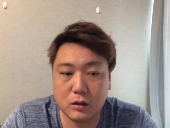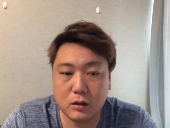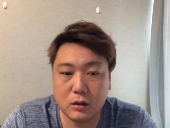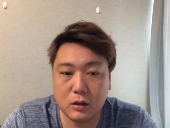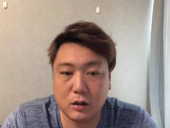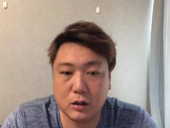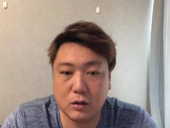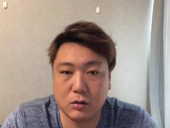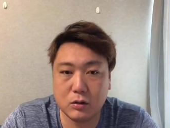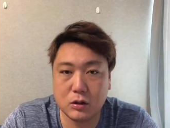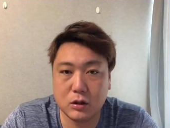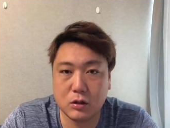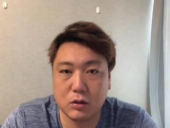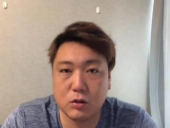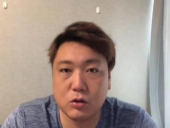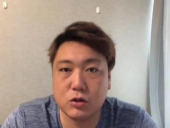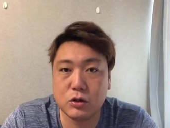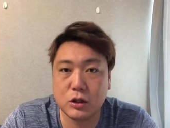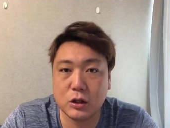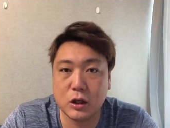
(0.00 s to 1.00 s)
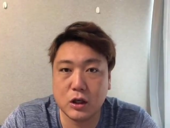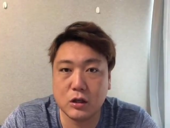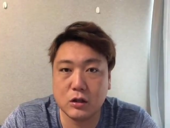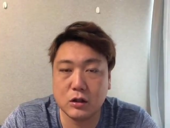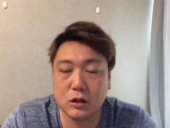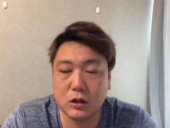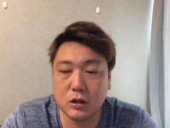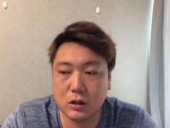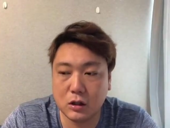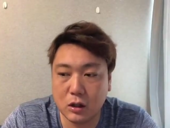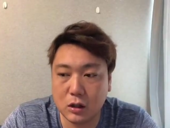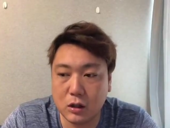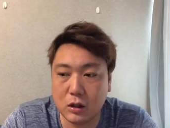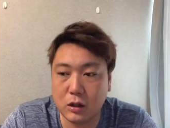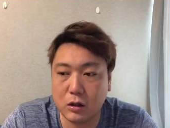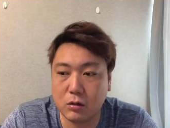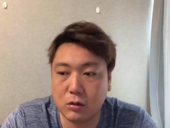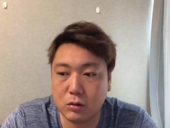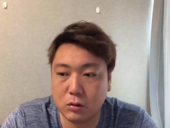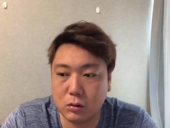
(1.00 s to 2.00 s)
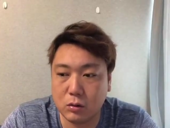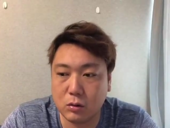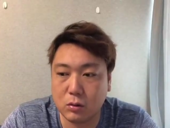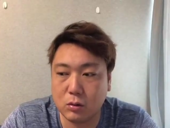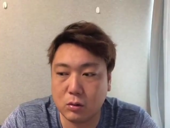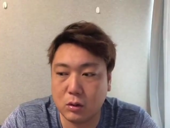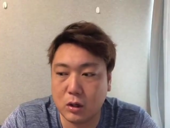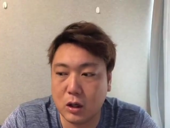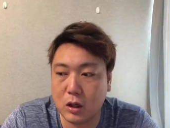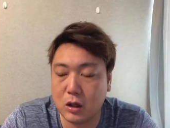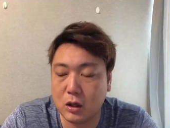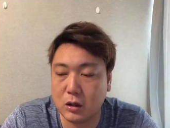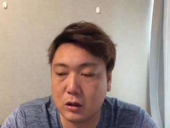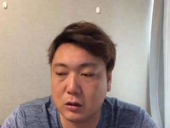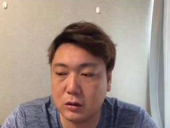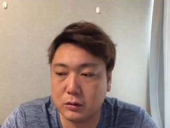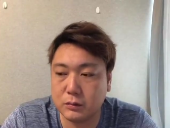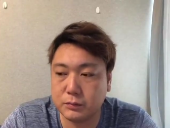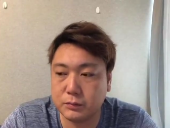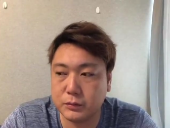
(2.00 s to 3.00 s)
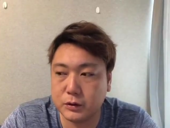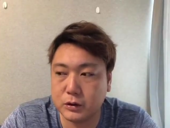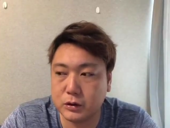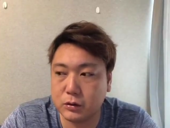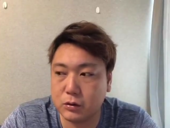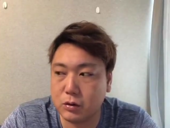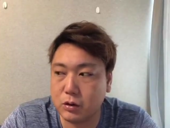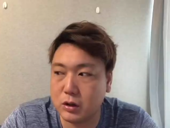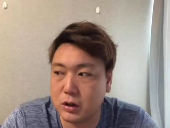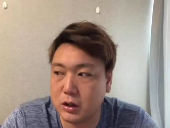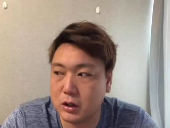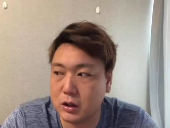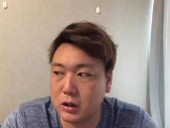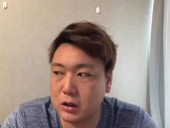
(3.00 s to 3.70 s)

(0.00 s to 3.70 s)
木下投手が亡くなったっていうことはすごい